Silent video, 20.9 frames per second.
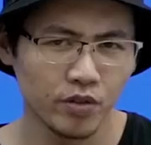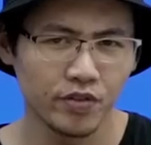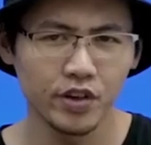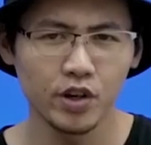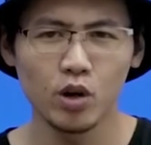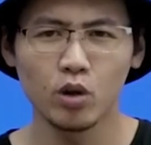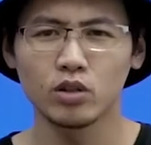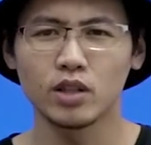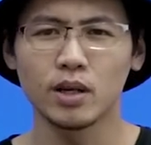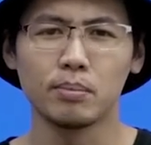một
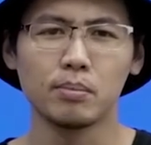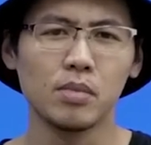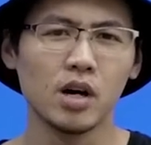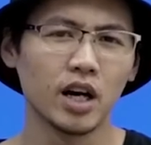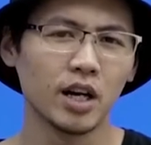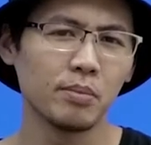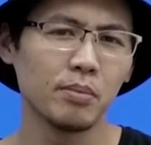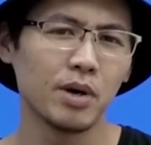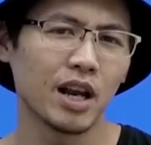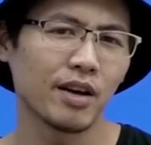video tầm
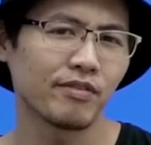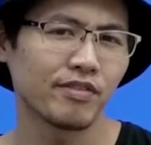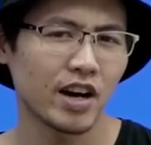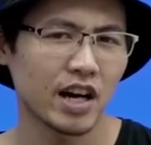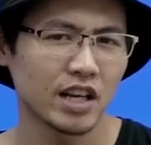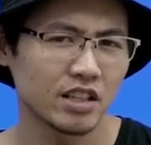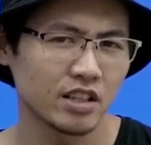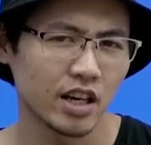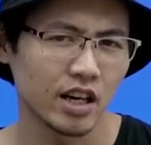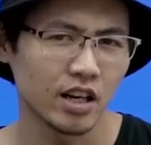10 đến 15
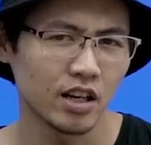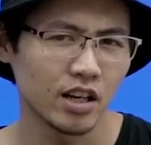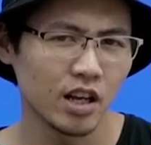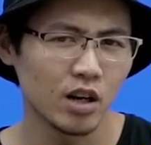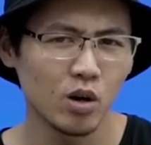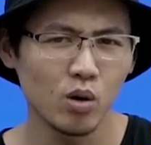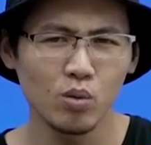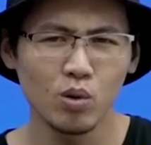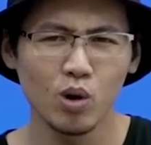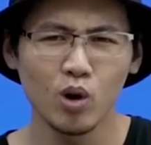file như thế
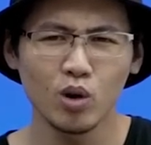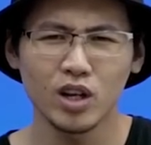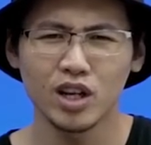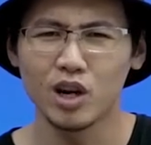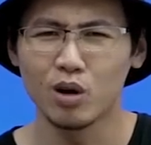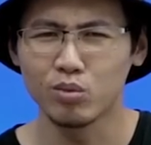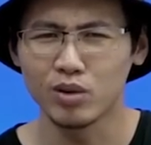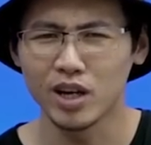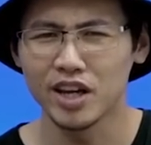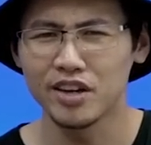đến lúc lốt cái
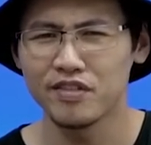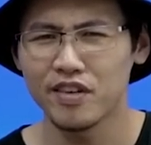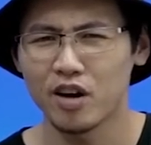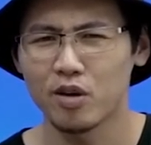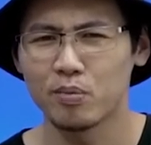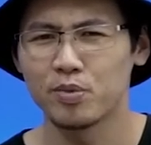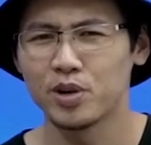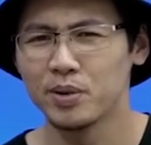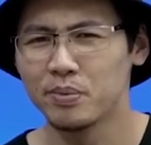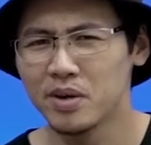đống đấy
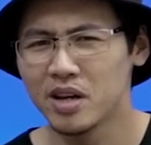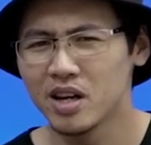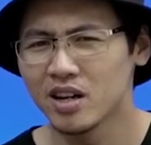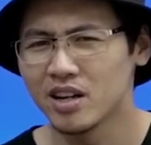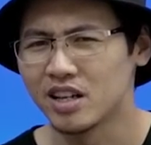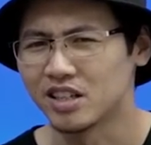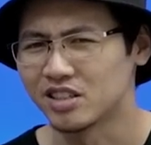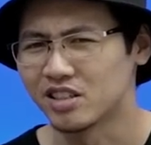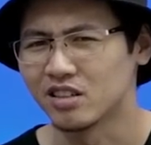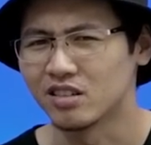vào
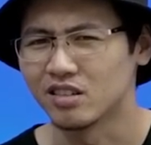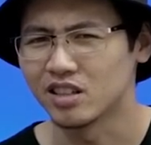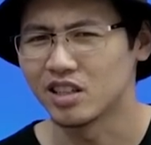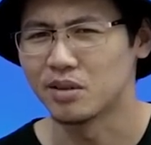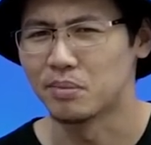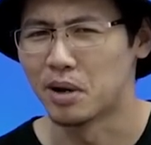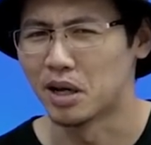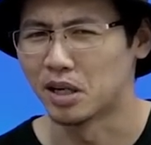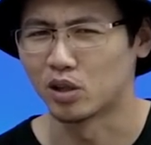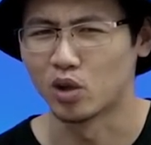Premiere để dựng
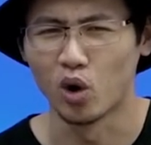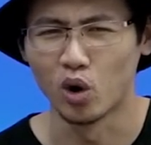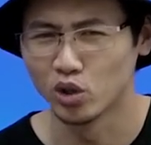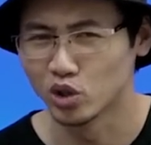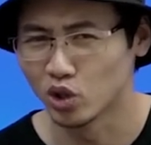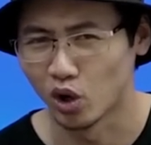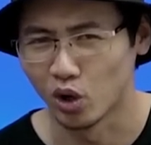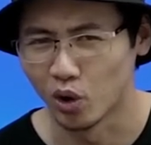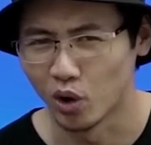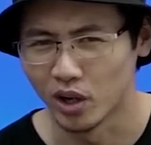thì mệt
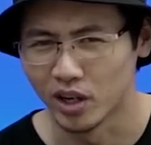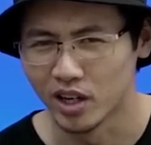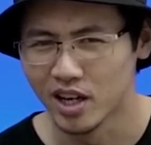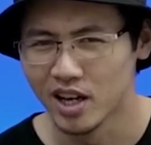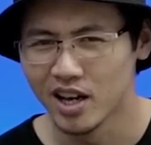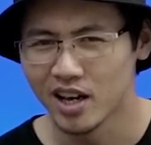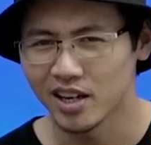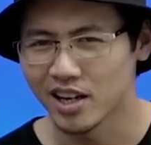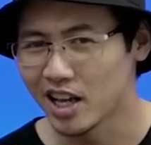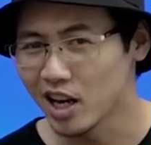thôi rồi luôn.
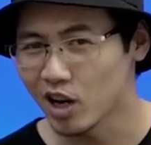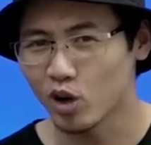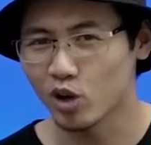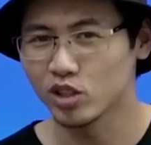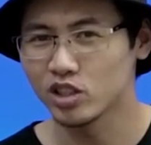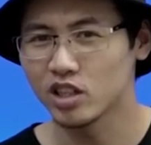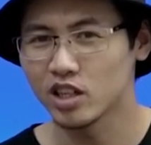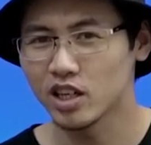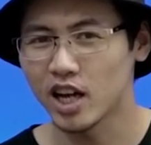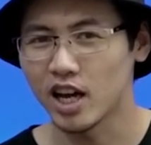Đấy là
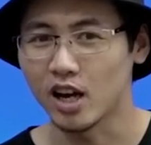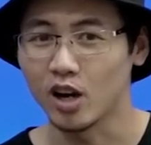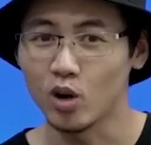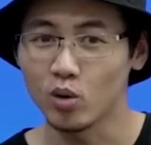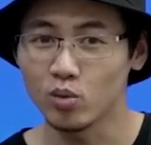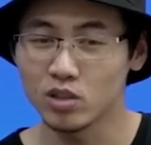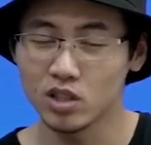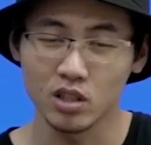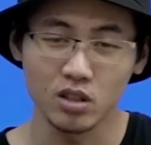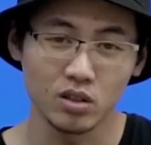còn chưa kể
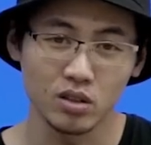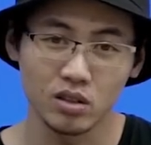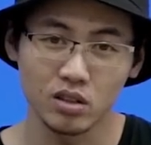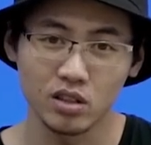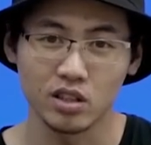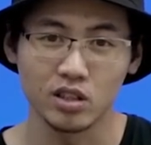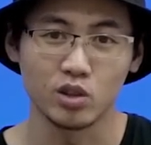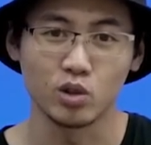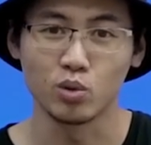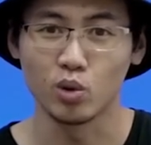lúc dựng
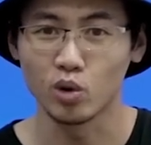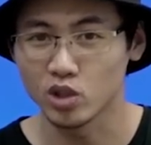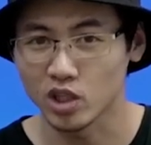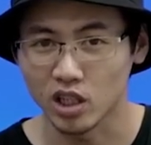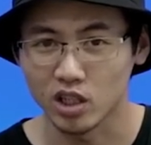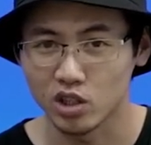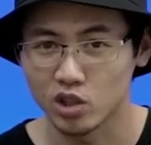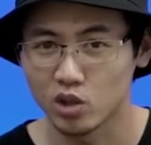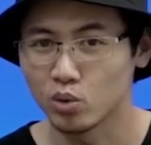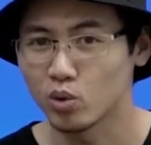thì chúng nó
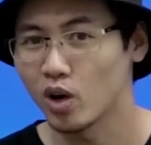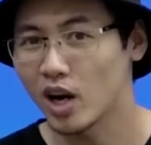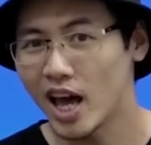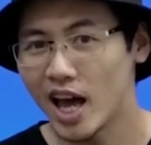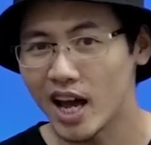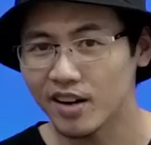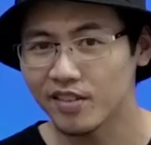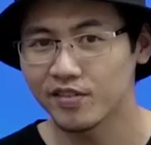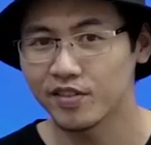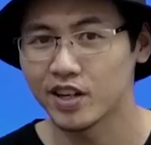giật, chúng nó
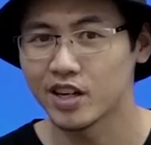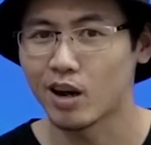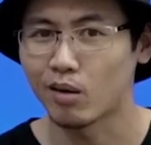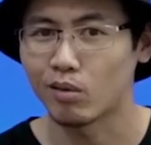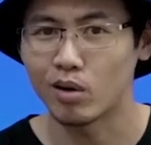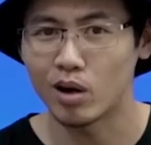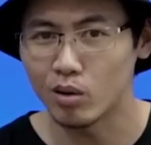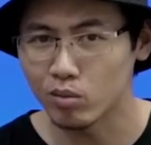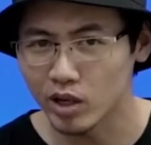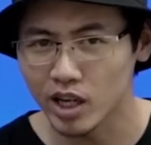lag vì
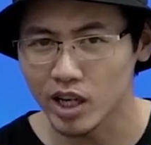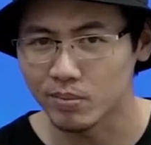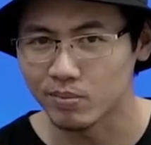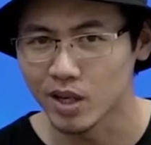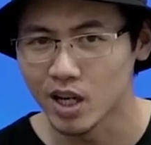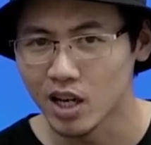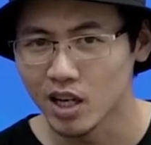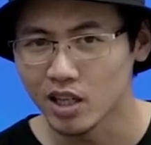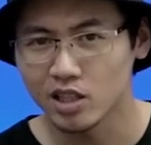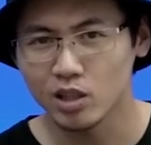đọc không kịp,
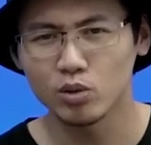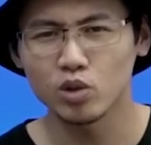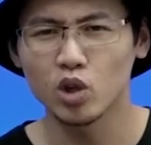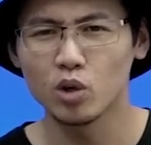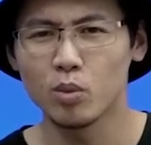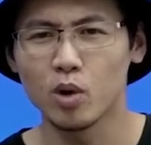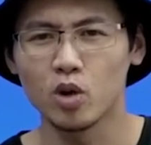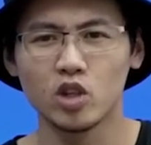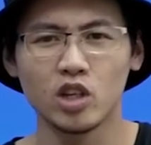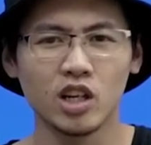xong
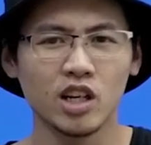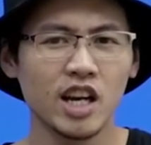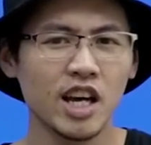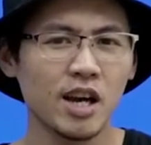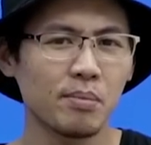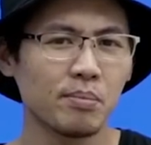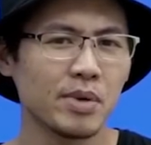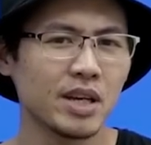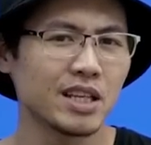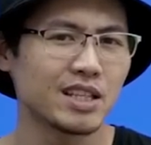rồi bộ nhớ
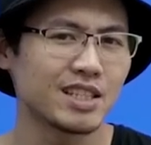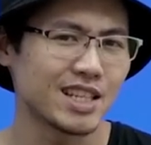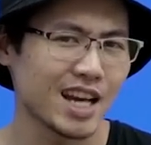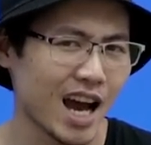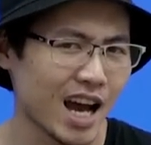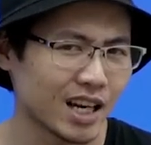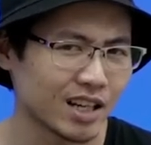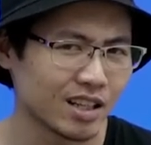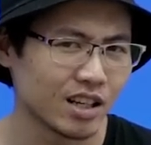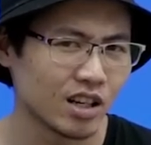đệm bị
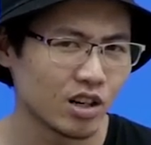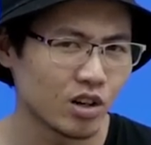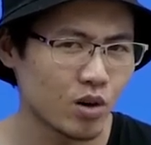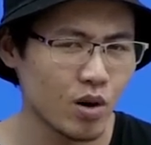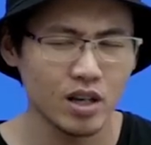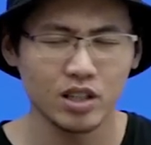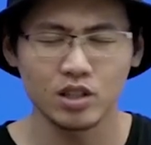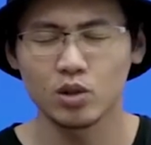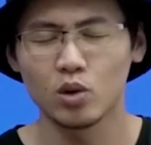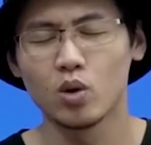tràn,
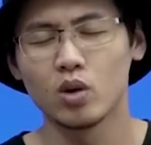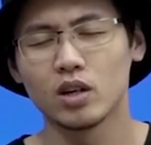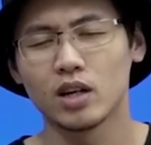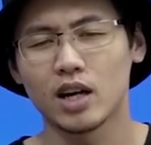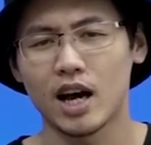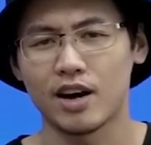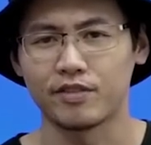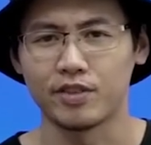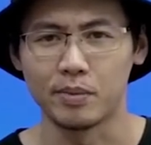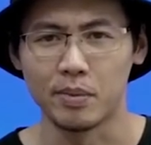crash luôn
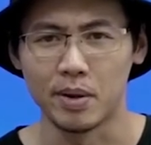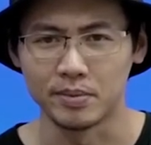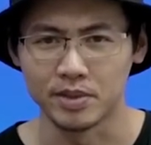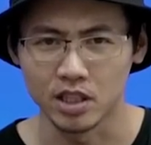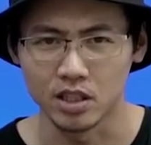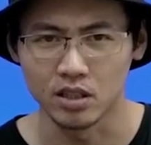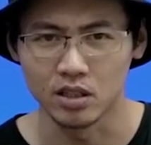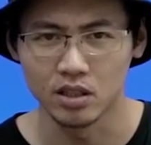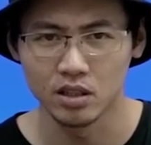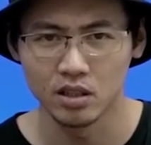cả phần mềm
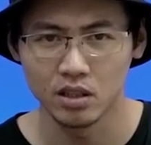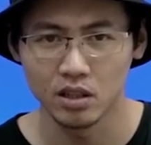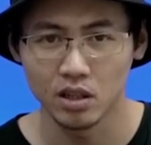dựng.